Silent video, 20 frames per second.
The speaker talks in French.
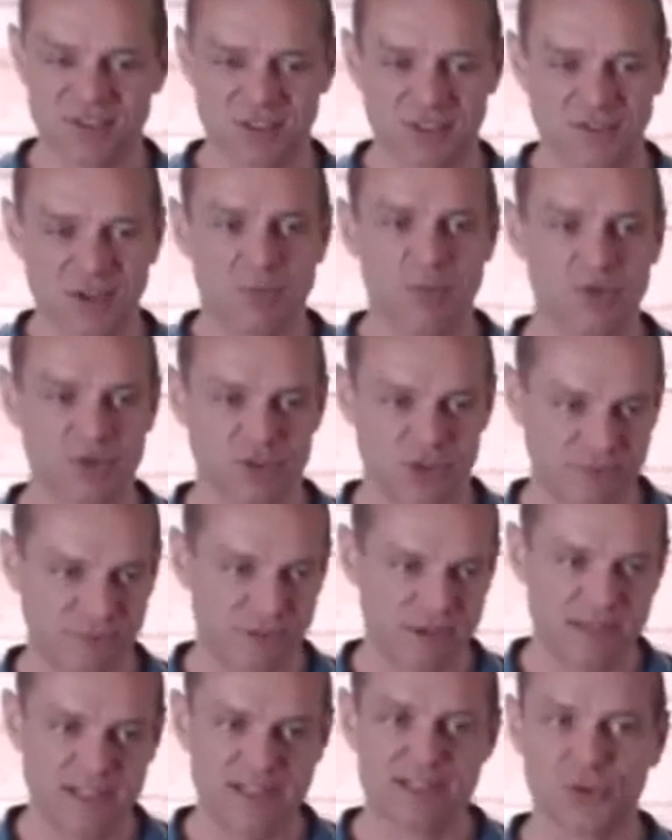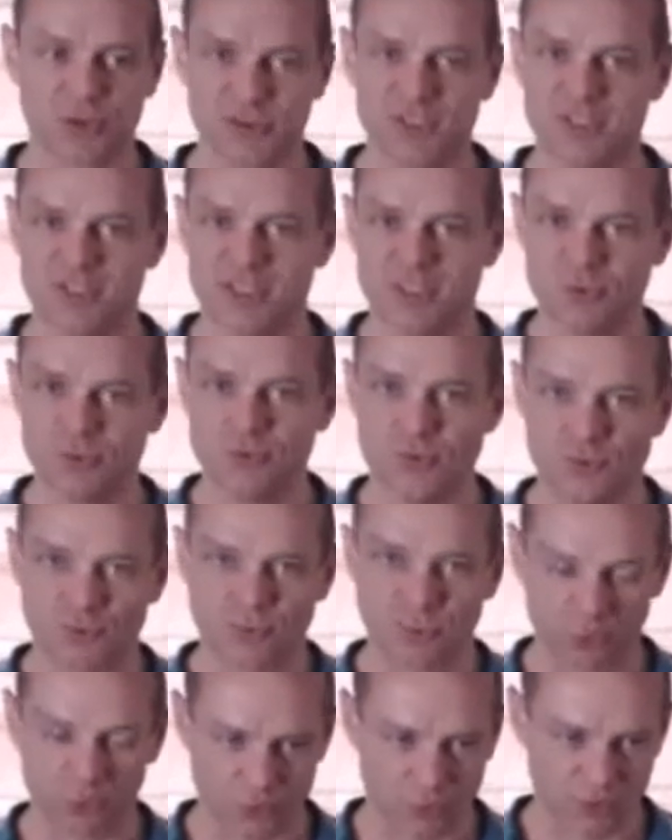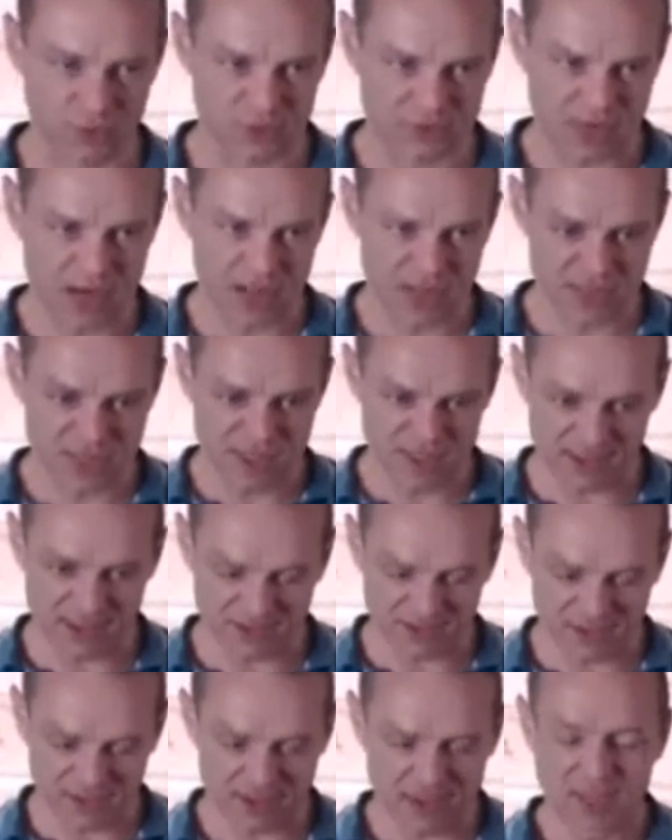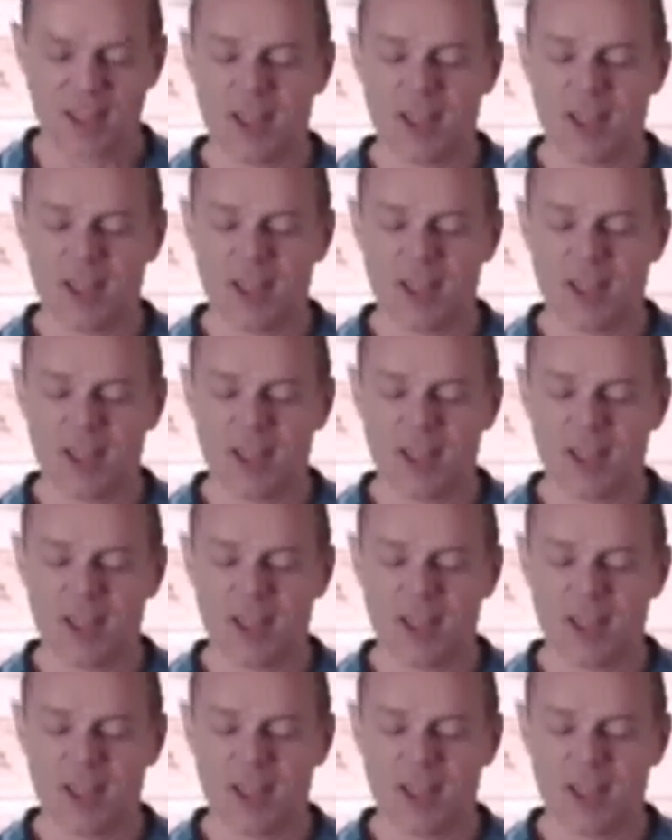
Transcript: C'est vraiment ce qui fait l'identité du fronton, c'est la négrette.